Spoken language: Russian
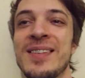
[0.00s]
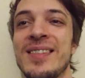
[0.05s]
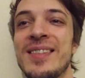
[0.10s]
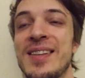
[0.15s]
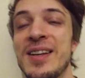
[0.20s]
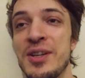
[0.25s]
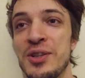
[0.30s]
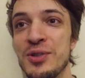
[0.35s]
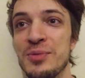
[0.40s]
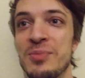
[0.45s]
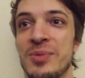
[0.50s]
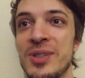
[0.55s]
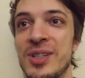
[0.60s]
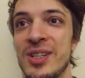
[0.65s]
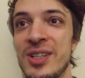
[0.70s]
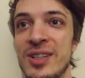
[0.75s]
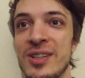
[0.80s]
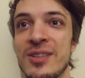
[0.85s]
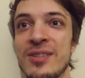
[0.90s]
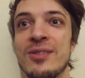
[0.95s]
Я еще
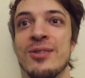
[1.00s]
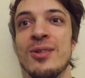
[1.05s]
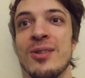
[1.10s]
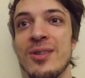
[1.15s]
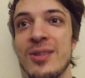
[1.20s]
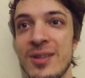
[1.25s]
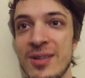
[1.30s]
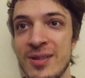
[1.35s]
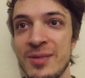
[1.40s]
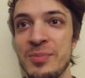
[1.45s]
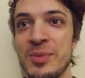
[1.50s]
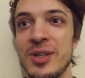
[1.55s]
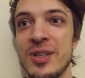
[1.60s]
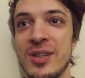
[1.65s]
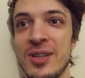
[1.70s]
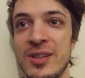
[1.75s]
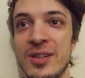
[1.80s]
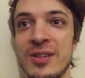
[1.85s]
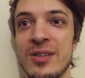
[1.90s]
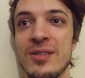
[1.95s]
похихикал, ага,
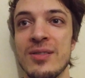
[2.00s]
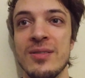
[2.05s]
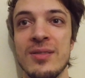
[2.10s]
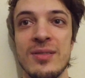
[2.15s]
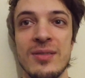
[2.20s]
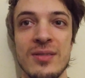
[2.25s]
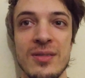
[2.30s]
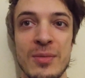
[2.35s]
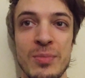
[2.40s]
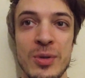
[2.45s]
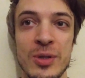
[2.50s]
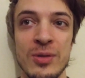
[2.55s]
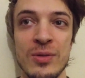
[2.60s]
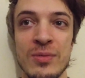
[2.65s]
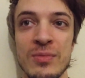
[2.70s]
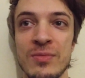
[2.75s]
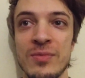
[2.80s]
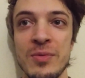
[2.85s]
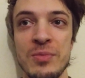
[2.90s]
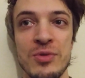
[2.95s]
похихикал. А
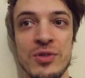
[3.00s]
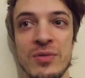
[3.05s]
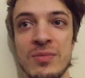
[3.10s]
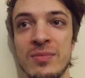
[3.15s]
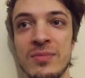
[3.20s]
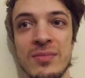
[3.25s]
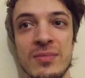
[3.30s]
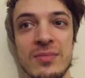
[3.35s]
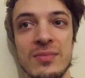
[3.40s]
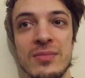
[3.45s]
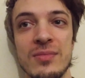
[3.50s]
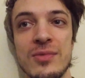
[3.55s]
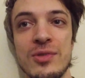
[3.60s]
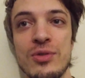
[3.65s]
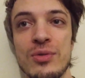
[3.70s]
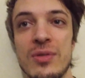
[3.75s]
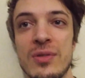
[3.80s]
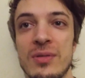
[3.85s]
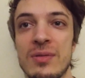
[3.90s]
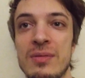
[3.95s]
потом, в общем,
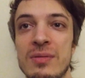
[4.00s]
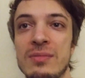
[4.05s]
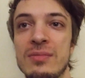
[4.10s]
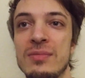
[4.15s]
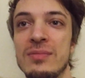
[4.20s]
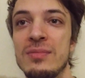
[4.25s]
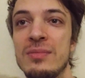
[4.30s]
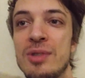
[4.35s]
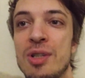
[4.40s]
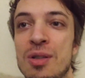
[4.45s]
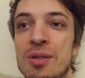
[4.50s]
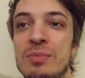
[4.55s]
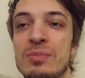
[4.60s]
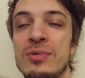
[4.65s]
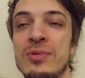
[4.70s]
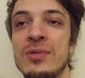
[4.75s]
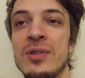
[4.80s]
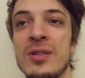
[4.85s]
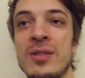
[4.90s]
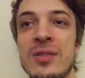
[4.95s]
что-то меня
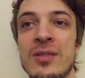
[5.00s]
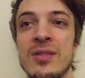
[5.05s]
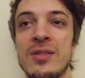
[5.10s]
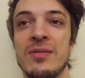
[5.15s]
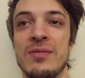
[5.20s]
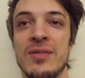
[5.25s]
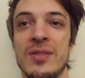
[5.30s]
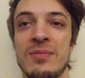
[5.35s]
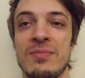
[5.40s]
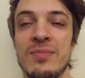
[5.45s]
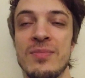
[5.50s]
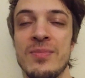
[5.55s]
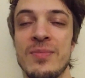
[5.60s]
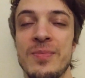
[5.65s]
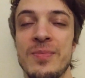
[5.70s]
напугал этот фильм.